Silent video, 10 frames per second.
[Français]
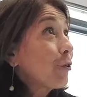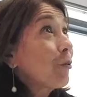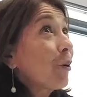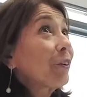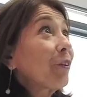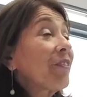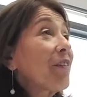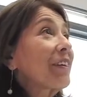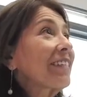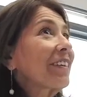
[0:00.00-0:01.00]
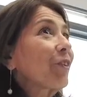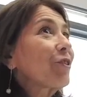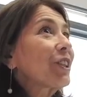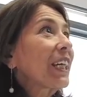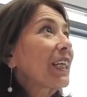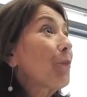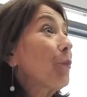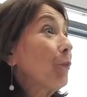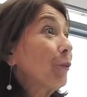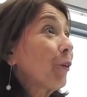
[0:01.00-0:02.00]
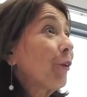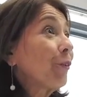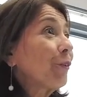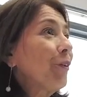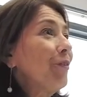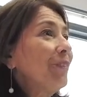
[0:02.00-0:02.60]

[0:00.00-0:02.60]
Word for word: Je suis rentrée aux affaires étrangères il y a un peu plus de 30